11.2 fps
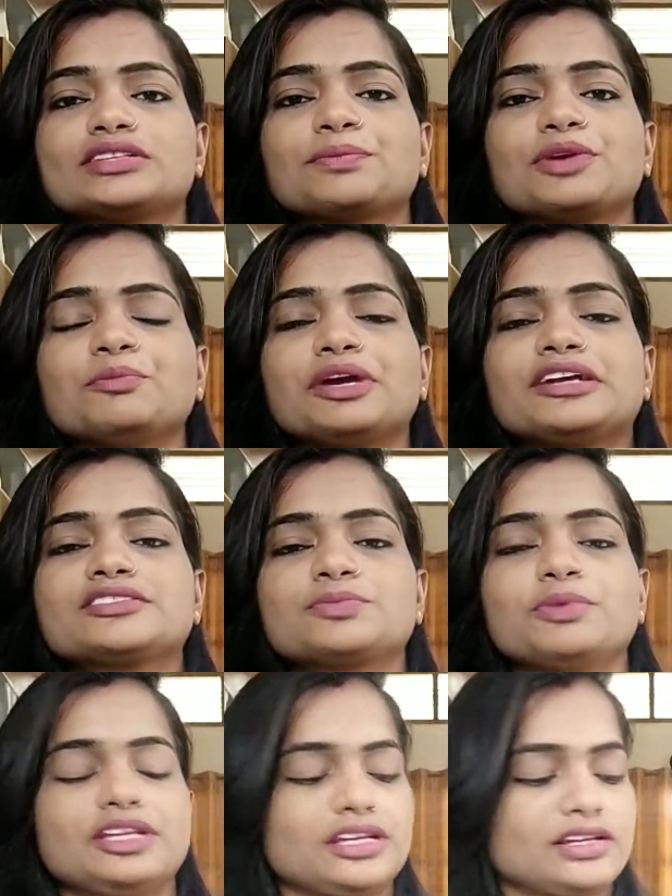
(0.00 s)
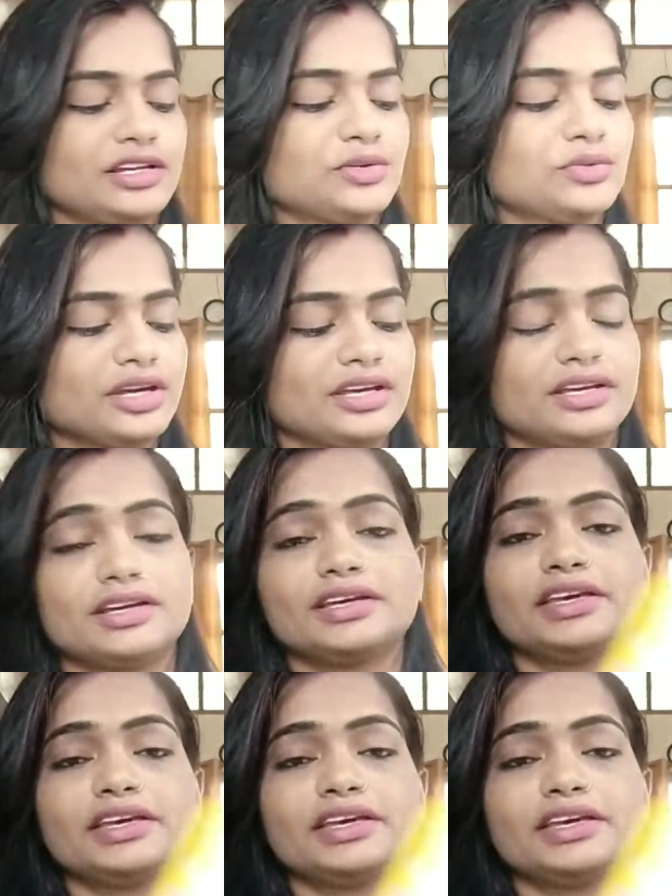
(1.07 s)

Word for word: ये सबके बीट्स भी निकले हुए हैं